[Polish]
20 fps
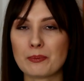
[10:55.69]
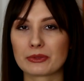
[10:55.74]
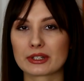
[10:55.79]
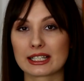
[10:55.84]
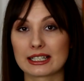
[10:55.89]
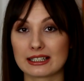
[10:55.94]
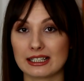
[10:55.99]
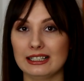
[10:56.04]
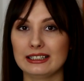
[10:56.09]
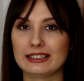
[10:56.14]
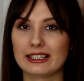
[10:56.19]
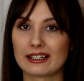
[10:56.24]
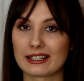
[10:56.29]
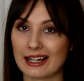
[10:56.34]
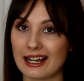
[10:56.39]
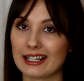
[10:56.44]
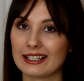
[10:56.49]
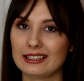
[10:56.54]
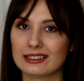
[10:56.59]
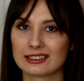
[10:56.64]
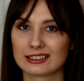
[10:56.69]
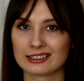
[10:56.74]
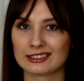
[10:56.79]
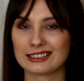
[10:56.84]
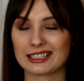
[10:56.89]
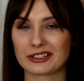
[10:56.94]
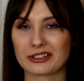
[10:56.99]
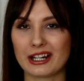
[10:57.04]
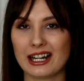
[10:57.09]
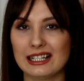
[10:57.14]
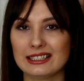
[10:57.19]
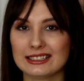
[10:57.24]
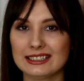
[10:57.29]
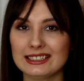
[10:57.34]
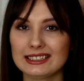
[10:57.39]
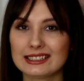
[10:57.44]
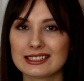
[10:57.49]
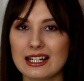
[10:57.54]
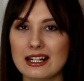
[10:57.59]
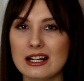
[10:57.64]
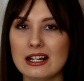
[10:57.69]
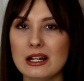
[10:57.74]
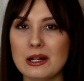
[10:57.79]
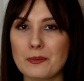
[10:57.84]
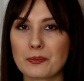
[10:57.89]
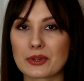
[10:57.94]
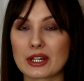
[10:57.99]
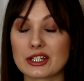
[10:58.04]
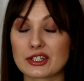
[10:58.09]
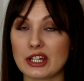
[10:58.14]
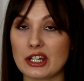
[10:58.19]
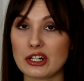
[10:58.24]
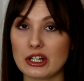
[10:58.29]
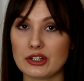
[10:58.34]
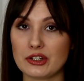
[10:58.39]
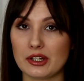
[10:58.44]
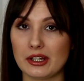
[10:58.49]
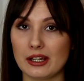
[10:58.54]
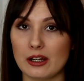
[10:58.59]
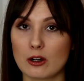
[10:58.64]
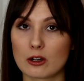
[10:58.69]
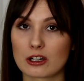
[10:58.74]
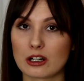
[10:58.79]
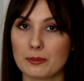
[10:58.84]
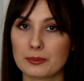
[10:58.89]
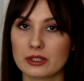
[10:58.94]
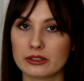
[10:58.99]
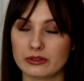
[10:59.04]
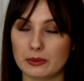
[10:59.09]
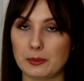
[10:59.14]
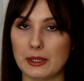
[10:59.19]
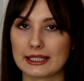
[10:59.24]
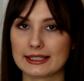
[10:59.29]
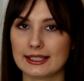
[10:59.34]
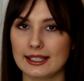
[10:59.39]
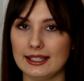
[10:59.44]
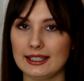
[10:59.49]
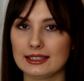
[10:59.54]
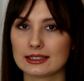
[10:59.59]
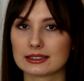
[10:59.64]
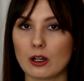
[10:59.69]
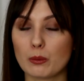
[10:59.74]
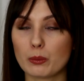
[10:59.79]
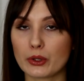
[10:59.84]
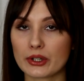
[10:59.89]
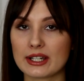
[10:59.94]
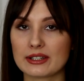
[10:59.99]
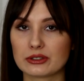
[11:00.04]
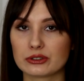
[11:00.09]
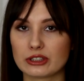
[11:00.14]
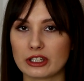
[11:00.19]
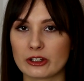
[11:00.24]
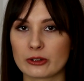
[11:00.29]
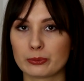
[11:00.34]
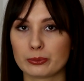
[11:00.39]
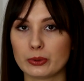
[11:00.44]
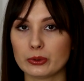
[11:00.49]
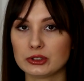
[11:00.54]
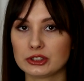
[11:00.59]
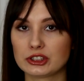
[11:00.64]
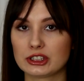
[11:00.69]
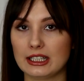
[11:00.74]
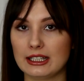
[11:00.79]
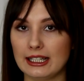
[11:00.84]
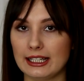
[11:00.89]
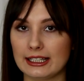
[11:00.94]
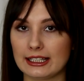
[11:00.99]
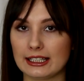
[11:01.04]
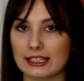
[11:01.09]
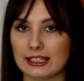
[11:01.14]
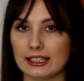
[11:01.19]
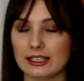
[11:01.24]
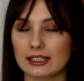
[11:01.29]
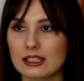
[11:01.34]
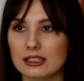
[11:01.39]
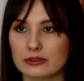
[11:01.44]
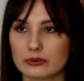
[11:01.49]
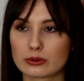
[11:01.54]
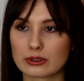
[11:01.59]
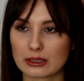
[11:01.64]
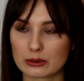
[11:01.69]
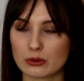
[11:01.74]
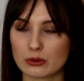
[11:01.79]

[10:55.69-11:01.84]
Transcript: generalnie raj e, zakochanych, Zdarza się okropny wypadek, oboje zostają postrzeleni, w ogóle